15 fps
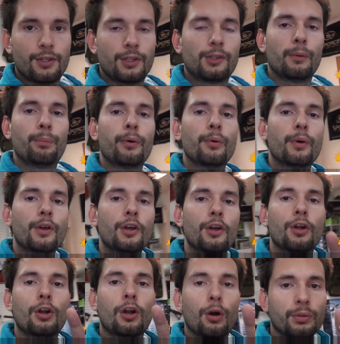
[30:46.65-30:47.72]
czy to były
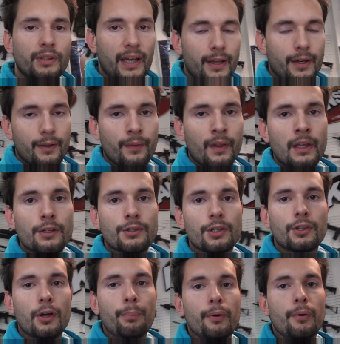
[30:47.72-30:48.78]
loadery, czy
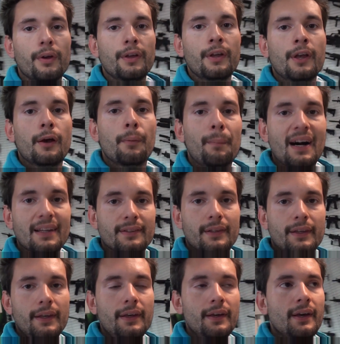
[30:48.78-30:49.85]
to były
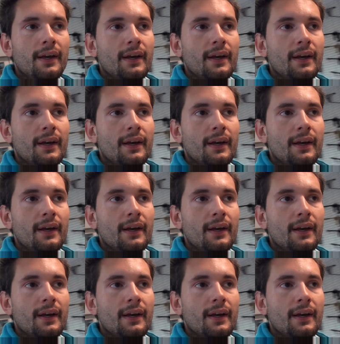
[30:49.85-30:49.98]
maski,